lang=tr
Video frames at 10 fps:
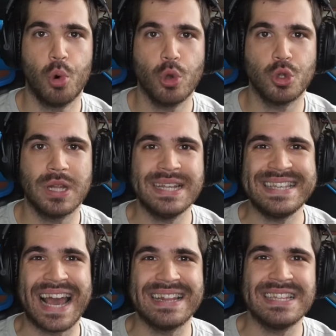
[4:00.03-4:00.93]
Bu ödüllerin
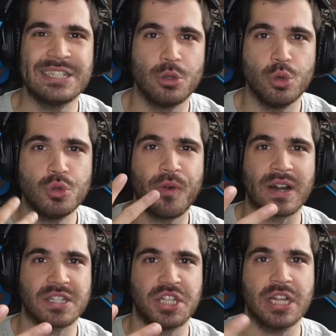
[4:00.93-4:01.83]
kendi içinde 3
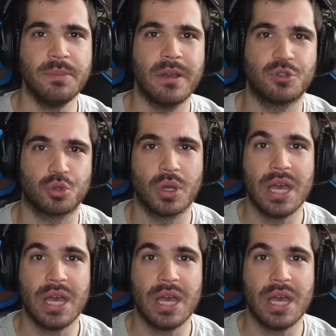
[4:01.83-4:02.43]
farklı şekli mevcut.